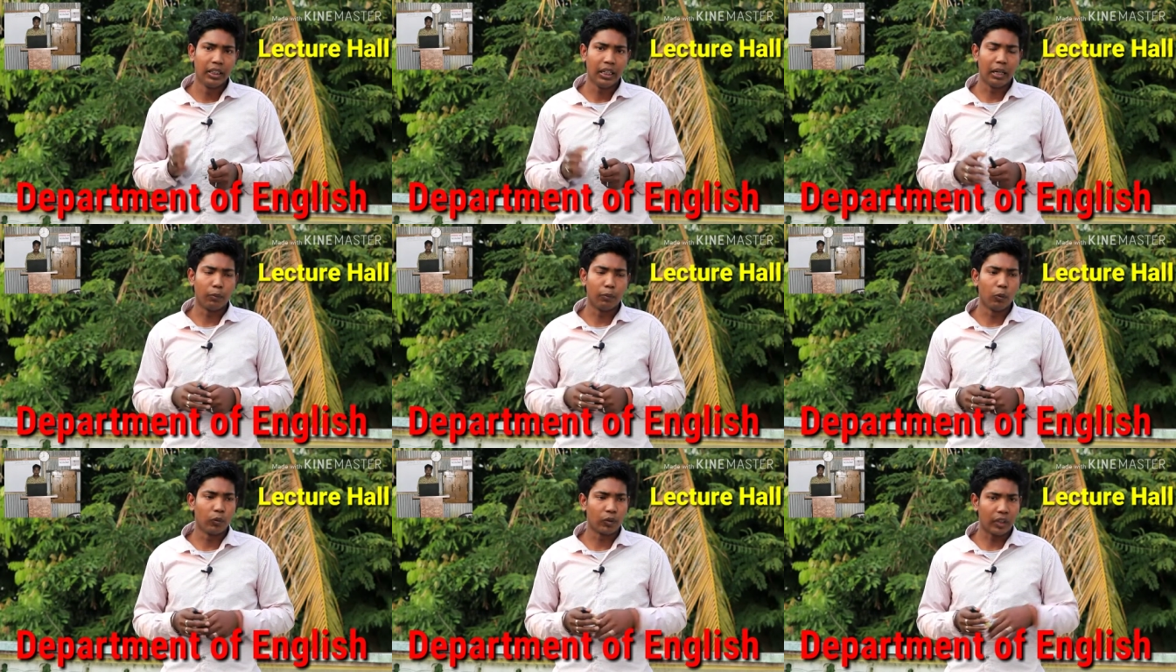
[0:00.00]

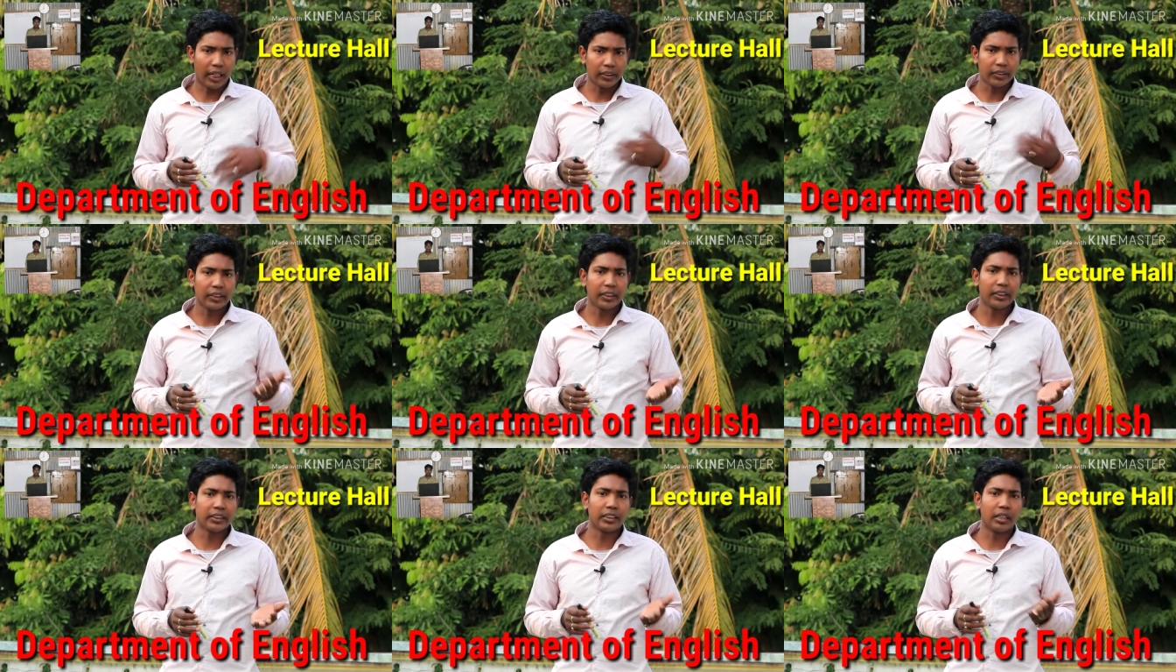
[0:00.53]
এবং
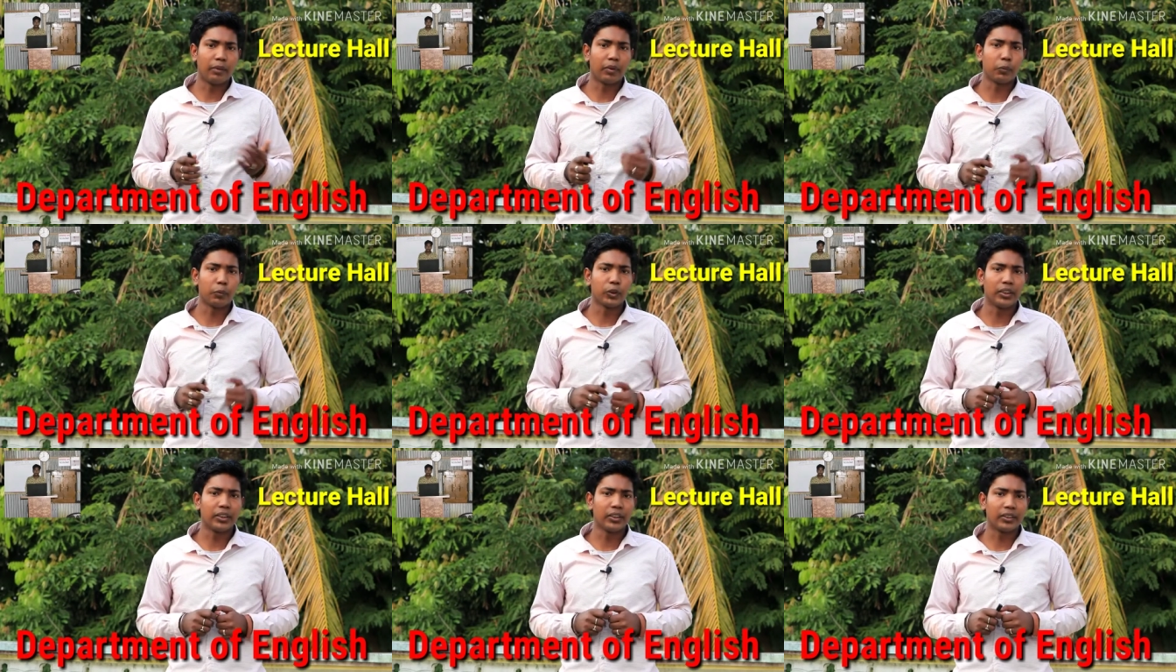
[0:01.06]
রাতকে যেটা আমরা
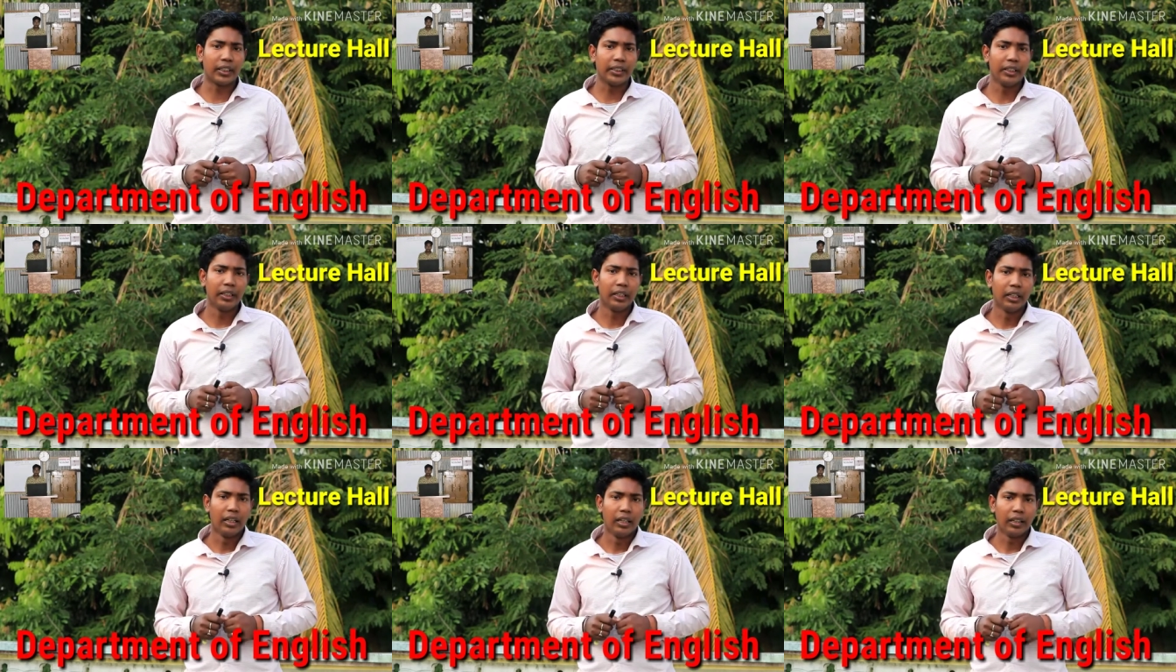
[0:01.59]
বোঝাইতে চাই
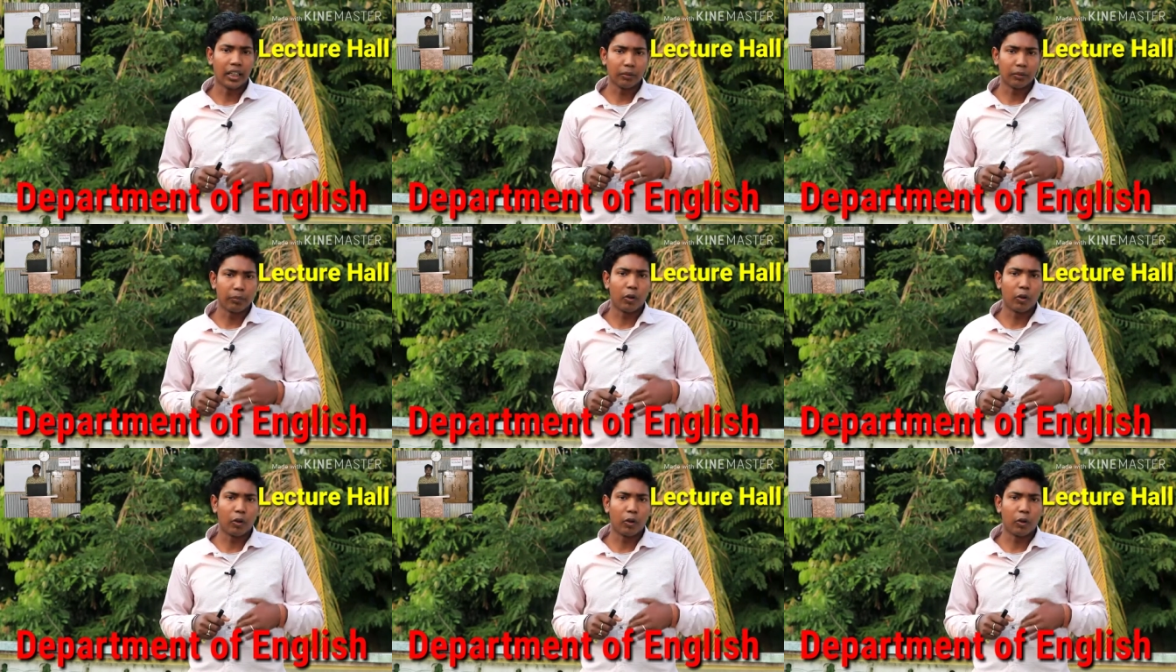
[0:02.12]
রাত